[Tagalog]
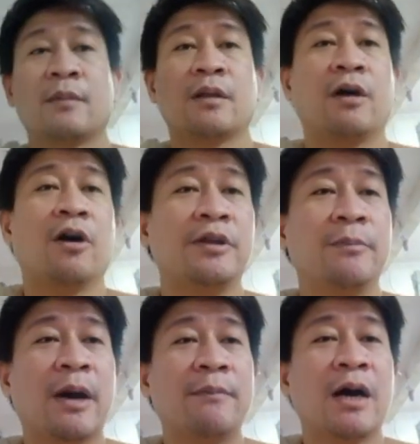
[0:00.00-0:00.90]
Oh, 'di
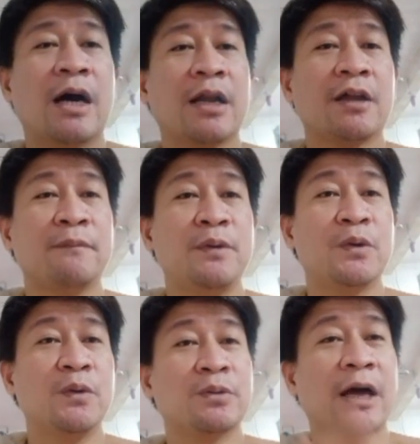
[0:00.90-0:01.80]
ba mga
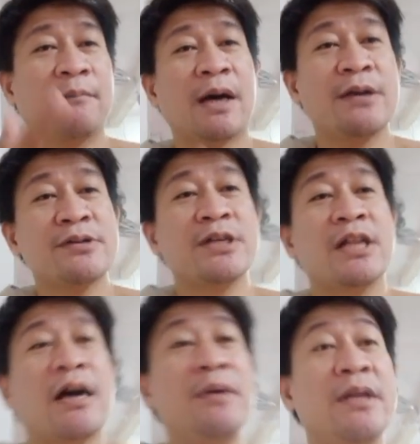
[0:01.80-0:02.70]
ka-review? Tama 'yung
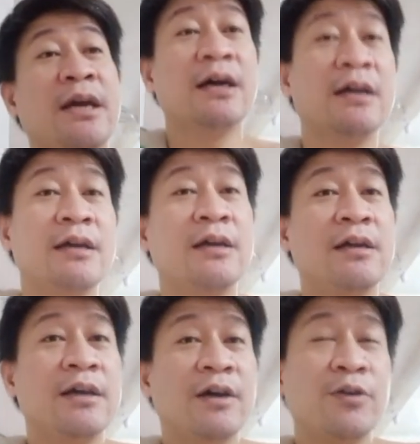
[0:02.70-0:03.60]
sinabi niya.
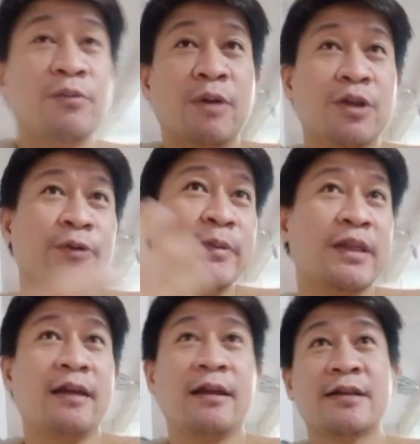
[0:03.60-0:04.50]
Yung mga
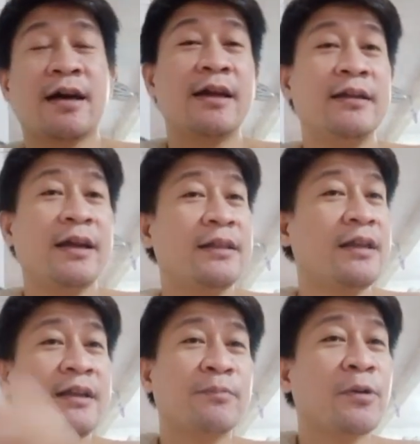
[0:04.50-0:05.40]
tumitira sa kanya,
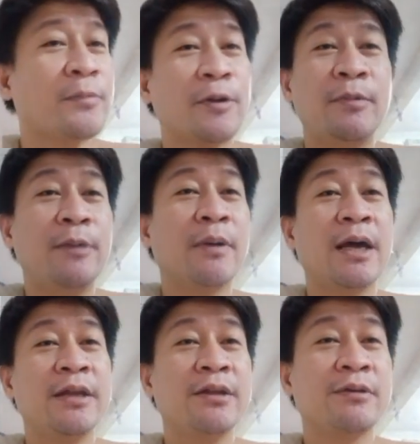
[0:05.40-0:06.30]
hindi niya po
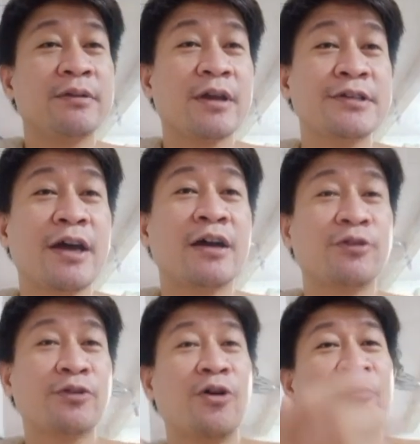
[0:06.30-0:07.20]
problemahin 'yon. Kasi ang
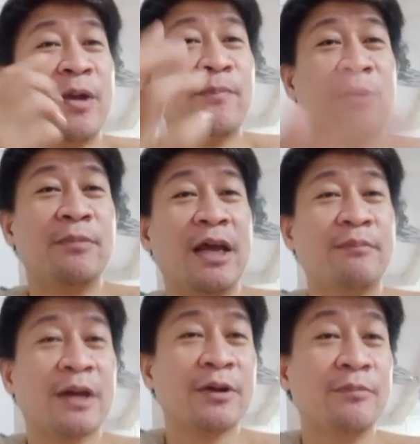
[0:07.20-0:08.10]
totoong may
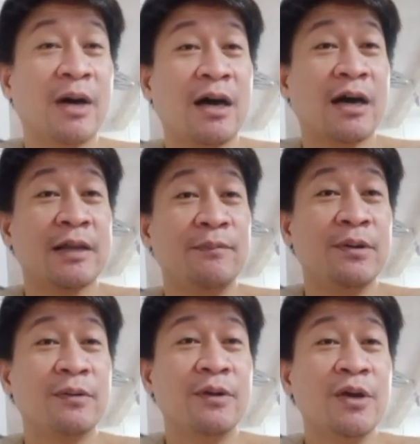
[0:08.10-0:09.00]
problema ron mga
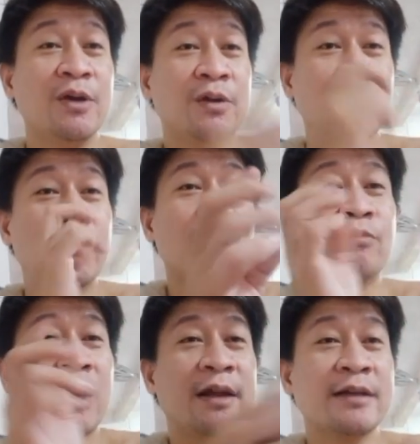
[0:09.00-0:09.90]
ka-review, 'yun yung
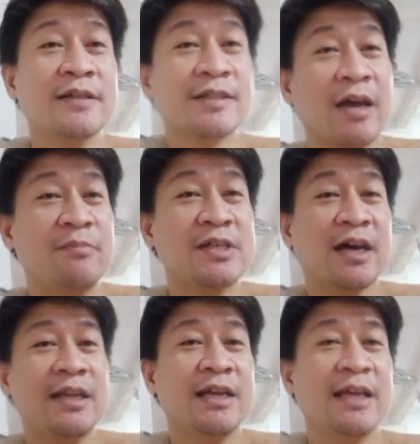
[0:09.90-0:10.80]
mga nagsasabi sa
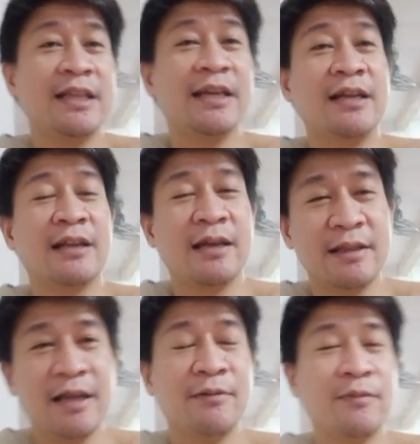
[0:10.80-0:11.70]
kanya hindi na
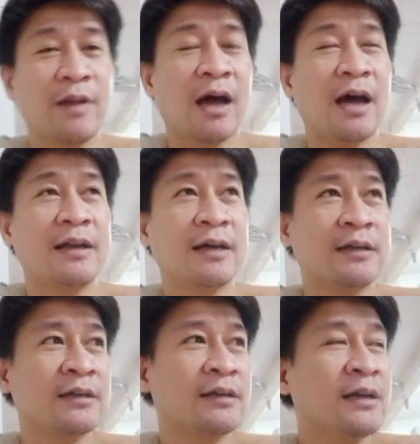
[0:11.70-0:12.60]
hindi uh, ah, ng
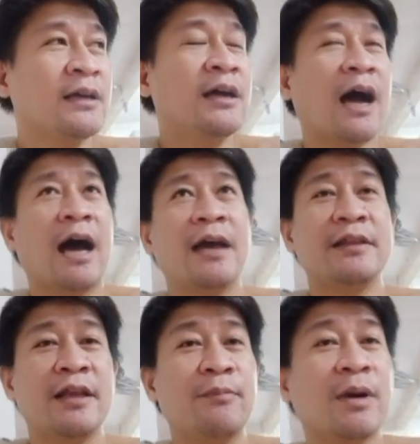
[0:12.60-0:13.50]
uh, ah,
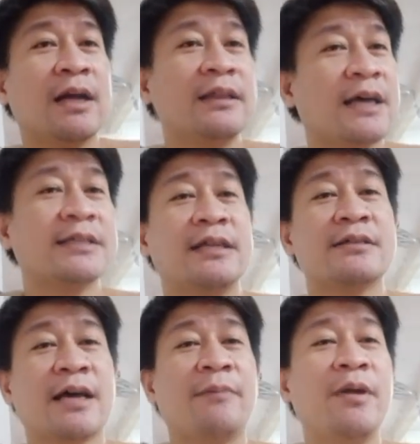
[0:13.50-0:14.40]
hindi magandang
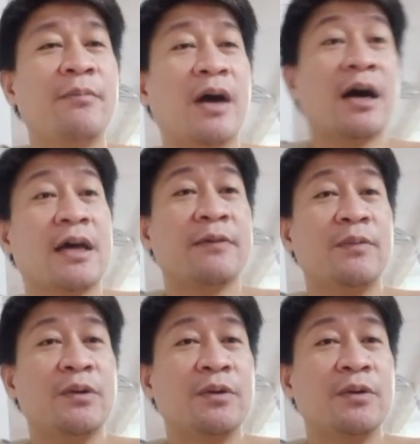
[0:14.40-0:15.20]
sinasabi mga ka-review.